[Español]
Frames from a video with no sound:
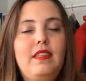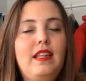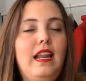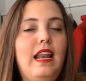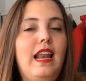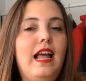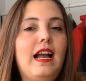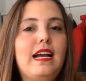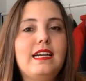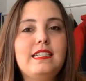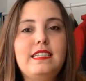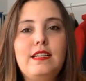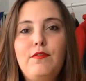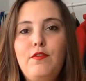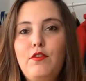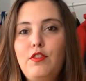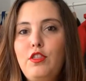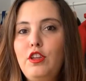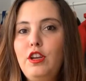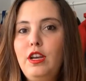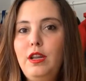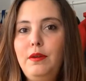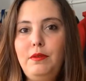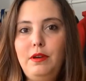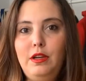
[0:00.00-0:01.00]
la casa
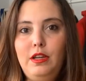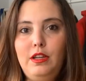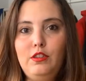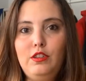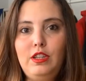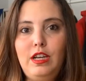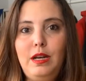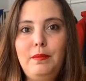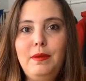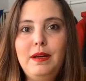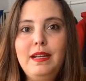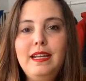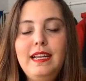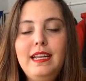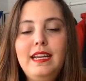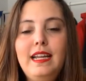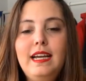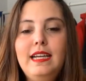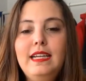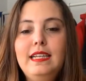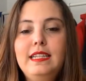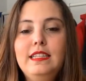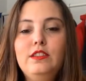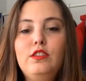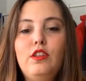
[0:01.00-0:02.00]
funcionaba de otra
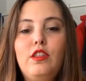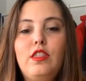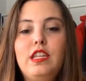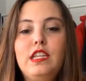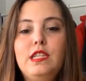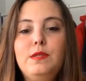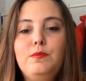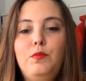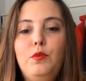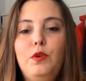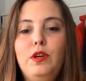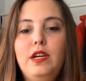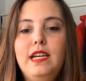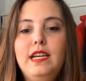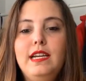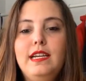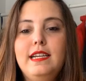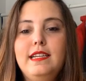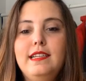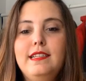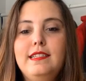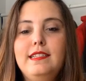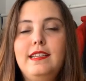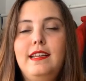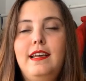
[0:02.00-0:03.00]
manera, entonces
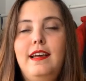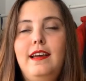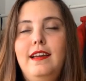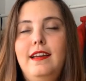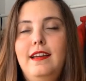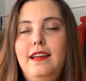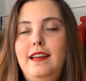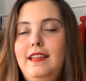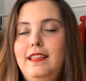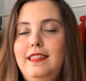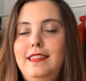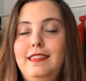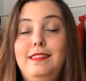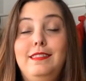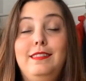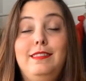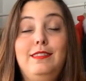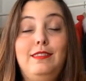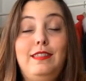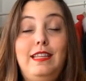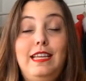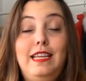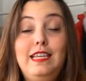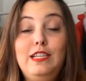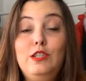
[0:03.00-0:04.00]
pues eh,
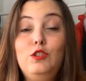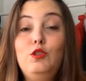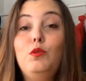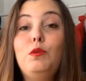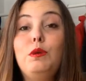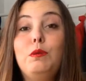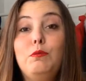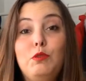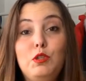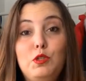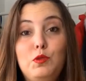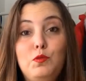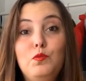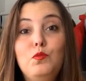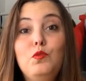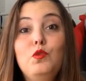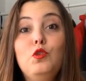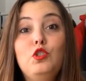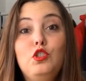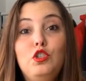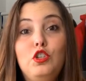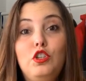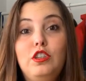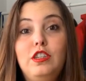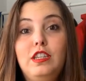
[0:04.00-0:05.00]
estuvimos
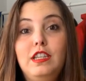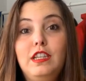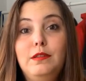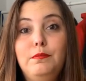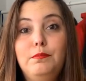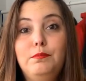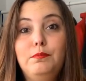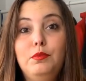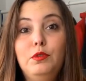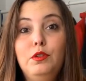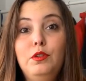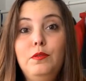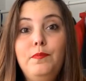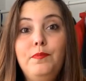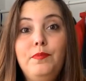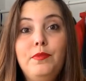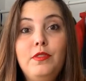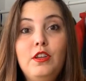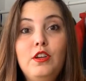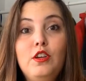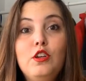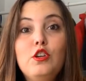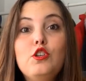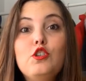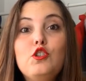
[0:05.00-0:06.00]
mucho tiempo
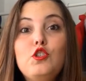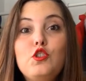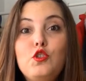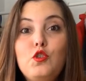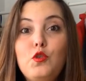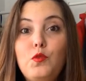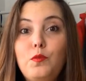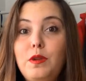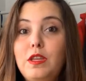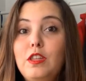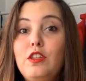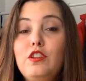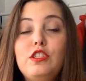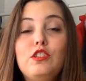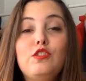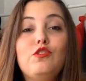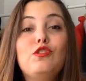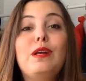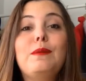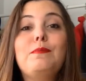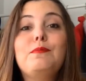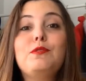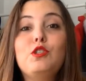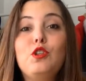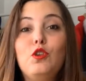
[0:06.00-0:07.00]
sumidos en
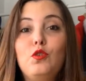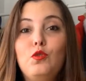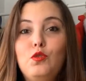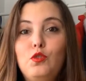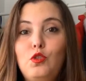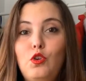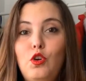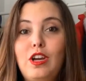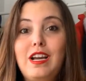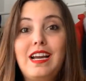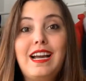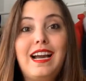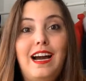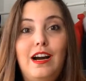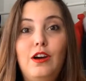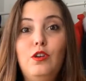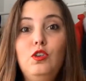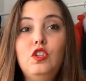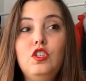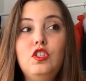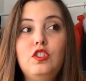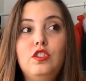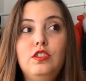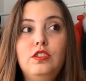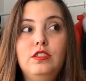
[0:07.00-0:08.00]
un absoluto
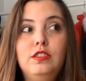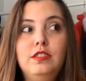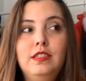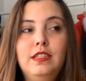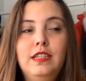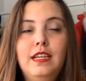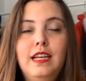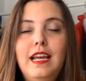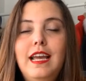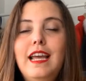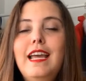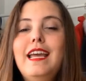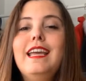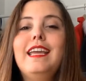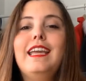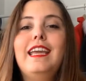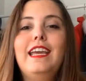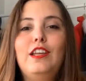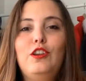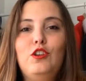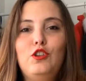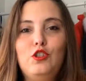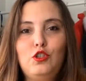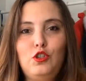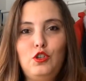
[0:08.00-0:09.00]
caos
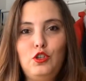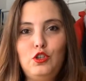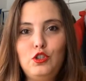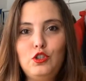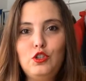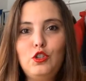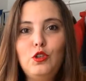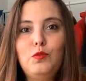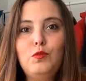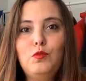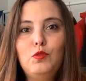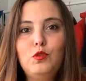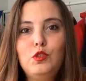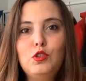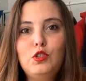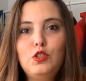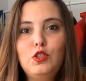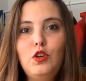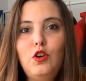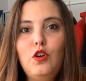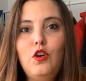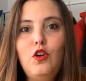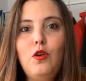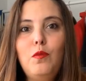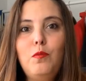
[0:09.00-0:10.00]
que nos costó
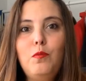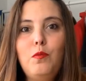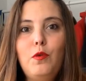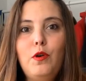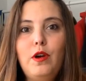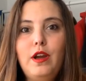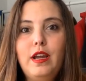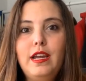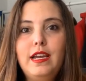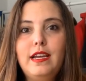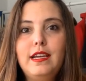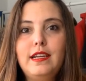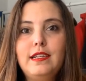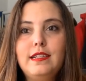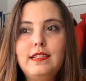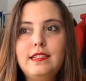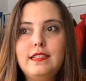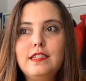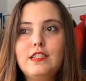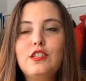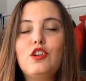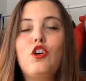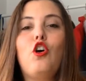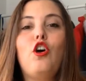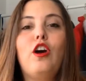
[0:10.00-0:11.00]
mucho
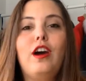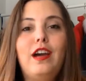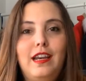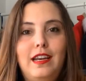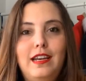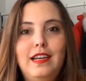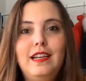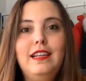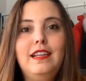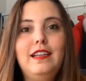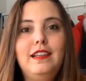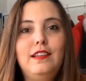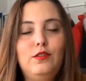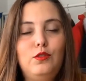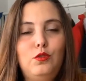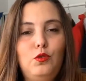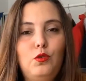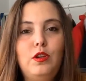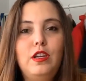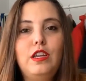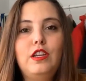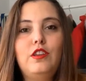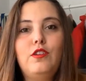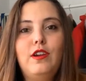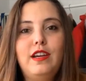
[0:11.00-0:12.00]
pues cogerle el
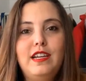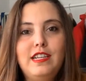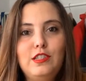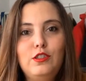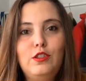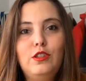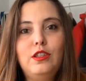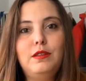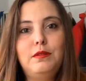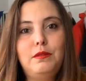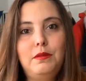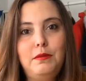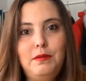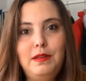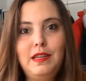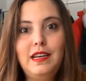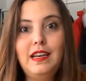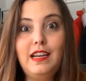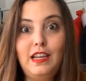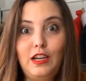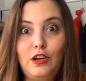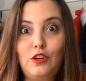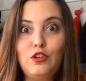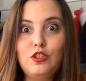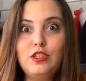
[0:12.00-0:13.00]
truquillo a esto de vivir
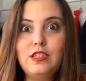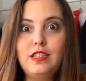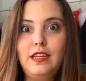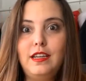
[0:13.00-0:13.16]
lejos